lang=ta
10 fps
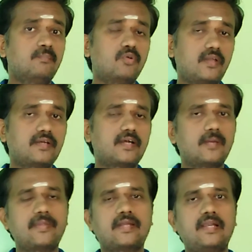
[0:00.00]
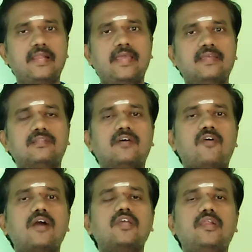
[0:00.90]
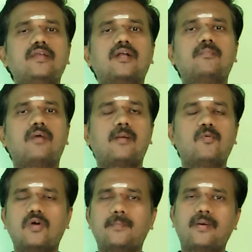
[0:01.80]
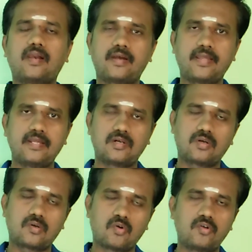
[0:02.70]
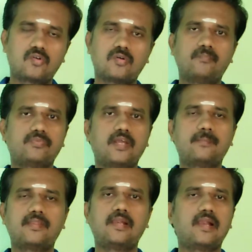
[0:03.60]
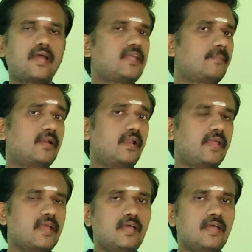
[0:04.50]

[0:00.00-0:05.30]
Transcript: புதன்கிழமைகளிலே இந்த வாயுலிங்கம் அமோக பலனை கொடுக்கும் என்பதில் ஐயமில்லை